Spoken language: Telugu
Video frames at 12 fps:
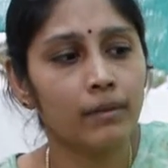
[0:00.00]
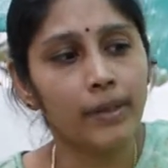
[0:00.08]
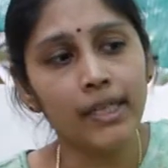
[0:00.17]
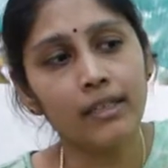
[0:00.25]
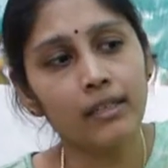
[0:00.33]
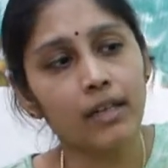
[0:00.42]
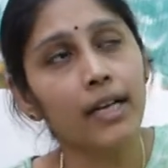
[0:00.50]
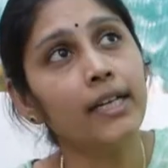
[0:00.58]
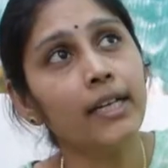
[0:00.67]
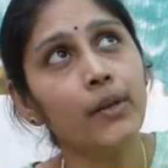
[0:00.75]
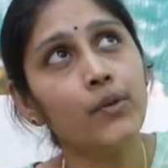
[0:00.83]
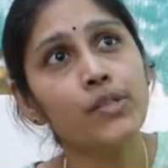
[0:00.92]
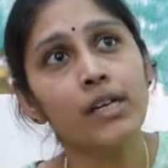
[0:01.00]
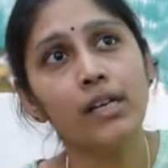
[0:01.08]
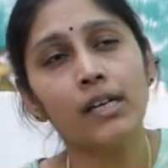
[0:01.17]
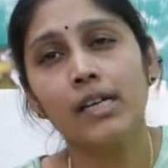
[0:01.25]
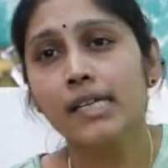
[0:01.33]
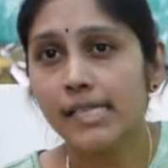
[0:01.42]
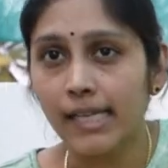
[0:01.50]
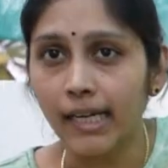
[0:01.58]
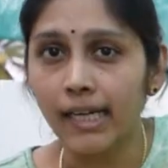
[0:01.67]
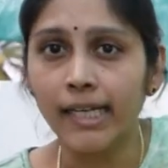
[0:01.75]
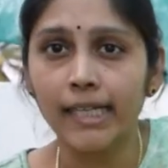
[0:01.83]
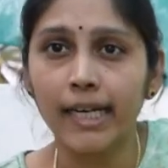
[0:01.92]
బట్ కంటిన్యూస్గా
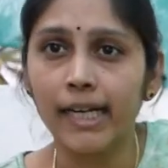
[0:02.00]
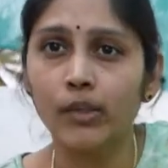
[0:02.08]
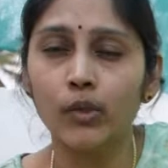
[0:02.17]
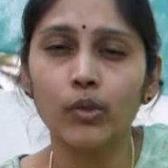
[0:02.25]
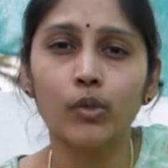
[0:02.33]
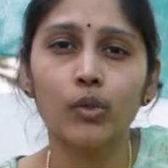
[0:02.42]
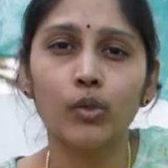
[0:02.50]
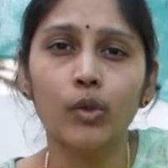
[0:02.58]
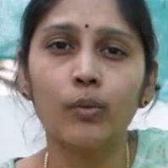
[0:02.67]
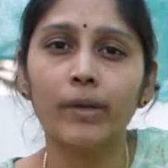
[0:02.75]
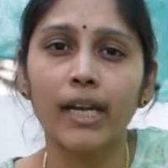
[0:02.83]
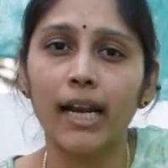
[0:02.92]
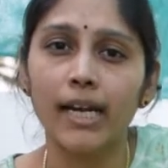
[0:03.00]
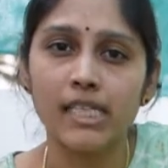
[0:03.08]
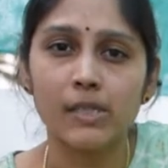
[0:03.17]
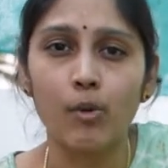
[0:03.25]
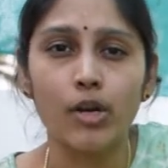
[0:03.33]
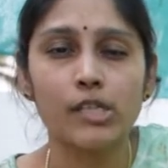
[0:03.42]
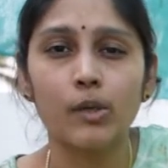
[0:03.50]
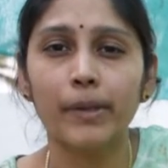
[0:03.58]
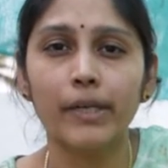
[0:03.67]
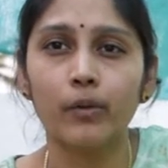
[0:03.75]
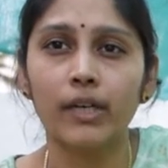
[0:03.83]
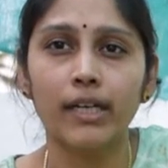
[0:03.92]
సన్లైట్ ఎక్కడ దొరుకుతుందో మీరు అలాంటి స్పాట్స్లో
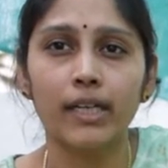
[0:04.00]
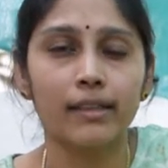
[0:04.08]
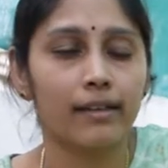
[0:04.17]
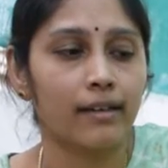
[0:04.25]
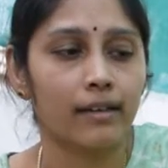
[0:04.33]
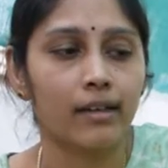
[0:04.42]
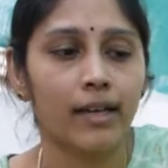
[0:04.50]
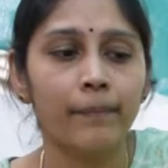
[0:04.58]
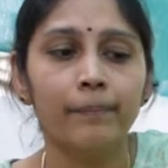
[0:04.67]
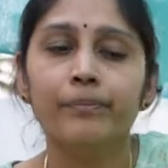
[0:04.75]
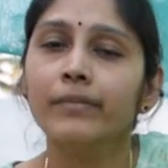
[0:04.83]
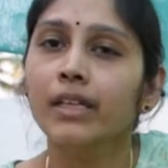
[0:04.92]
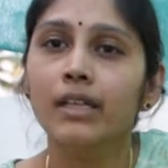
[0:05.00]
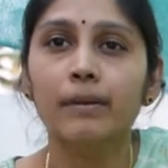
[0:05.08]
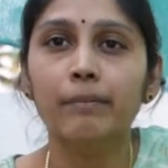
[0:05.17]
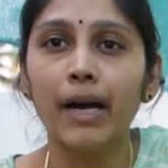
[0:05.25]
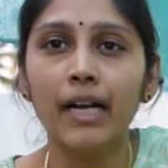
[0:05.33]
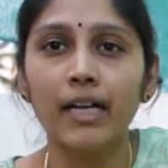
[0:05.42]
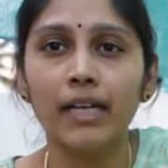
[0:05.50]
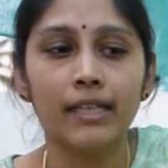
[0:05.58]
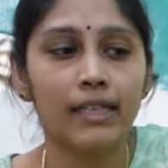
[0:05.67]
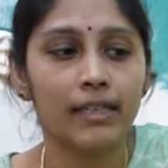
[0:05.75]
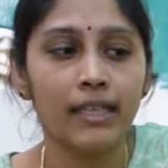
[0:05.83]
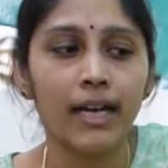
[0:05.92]
పెట్టుకున్నట్టయితే కనుక బాగా
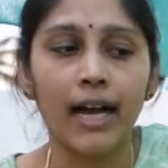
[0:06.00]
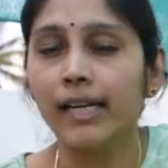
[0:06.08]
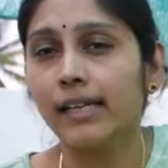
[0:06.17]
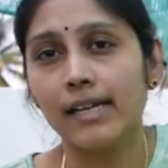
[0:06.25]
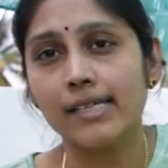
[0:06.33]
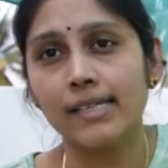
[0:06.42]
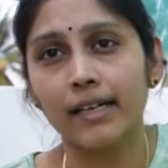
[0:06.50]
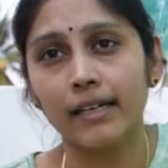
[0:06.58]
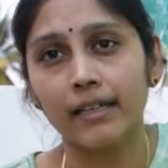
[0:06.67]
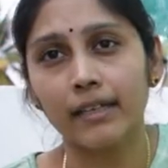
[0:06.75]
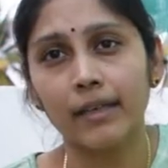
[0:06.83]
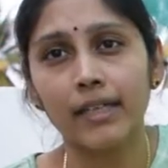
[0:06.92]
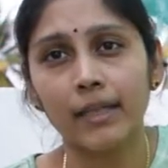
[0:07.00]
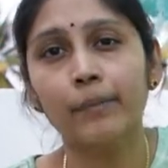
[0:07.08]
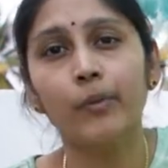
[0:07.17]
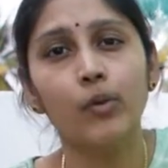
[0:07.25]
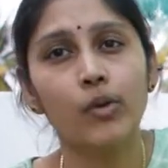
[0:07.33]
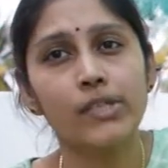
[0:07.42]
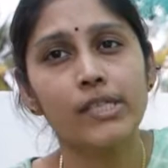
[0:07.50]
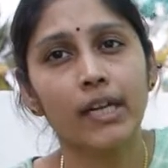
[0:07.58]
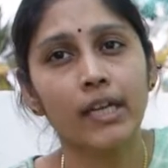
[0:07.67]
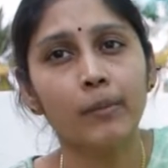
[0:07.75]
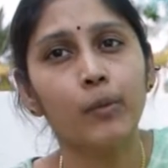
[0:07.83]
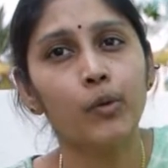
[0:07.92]
అనేది కాయలు కాస్తాయండి అంటే పూలు
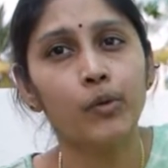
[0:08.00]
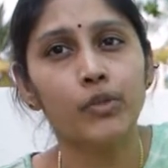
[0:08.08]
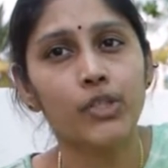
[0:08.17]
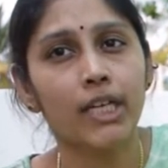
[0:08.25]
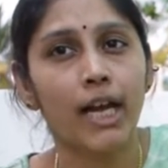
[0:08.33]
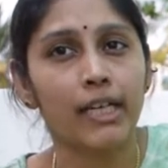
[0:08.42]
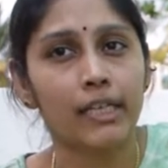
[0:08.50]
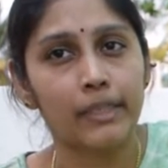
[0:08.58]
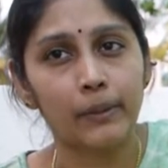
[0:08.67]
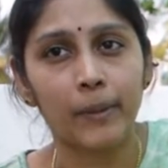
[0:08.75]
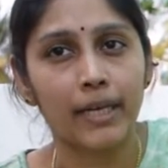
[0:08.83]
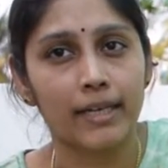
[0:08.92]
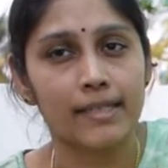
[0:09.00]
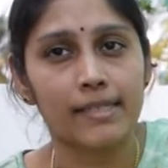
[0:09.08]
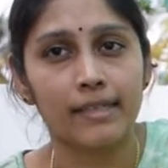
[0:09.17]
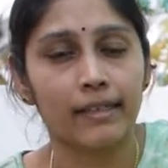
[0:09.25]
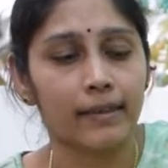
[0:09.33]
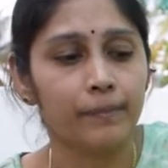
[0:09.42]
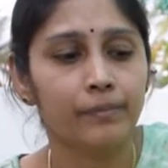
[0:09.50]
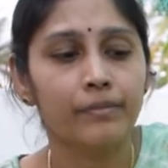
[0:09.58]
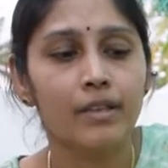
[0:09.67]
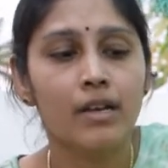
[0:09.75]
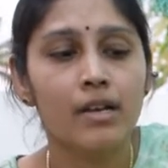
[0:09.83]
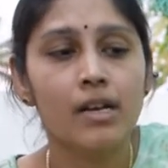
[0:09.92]
వస్తాయి పూల నుంచి కాయలు అనేవి బాగా కాస్తాయి
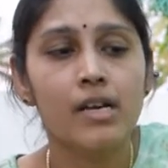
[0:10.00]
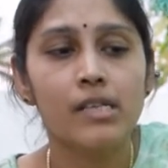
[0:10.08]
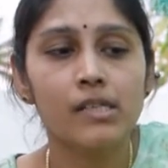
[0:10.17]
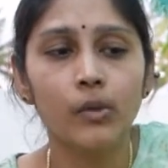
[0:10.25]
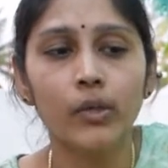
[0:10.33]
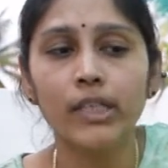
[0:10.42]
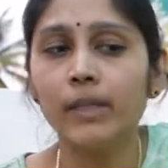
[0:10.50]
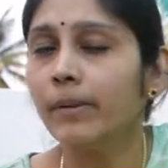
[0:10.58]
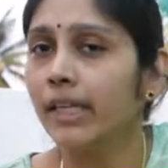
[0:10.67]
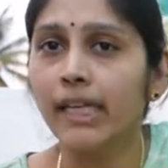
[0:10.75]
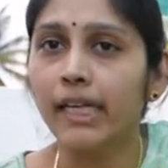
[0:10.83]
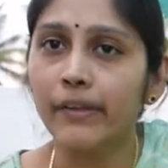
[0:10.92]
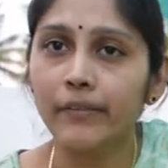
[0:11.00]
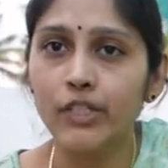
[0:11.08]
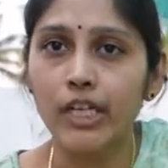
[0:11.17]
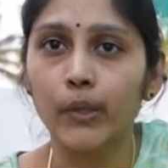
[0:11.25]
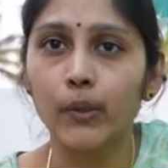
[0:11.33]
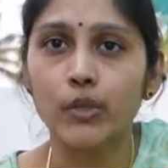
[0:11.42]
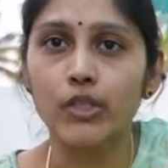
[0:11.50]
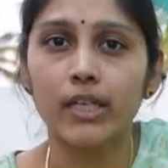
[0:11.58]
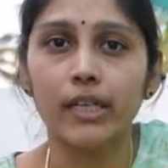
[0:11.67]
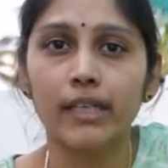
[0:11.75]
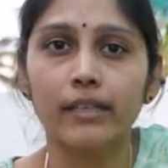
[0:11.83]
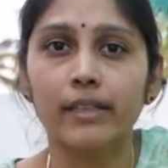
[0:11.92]
సో ఇది మరి ఎండ విషయానికి
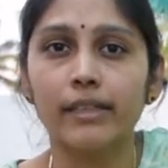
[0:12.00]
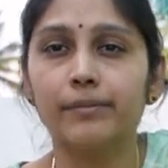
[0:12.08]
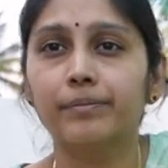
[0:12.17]
వచ్చినట్టయితే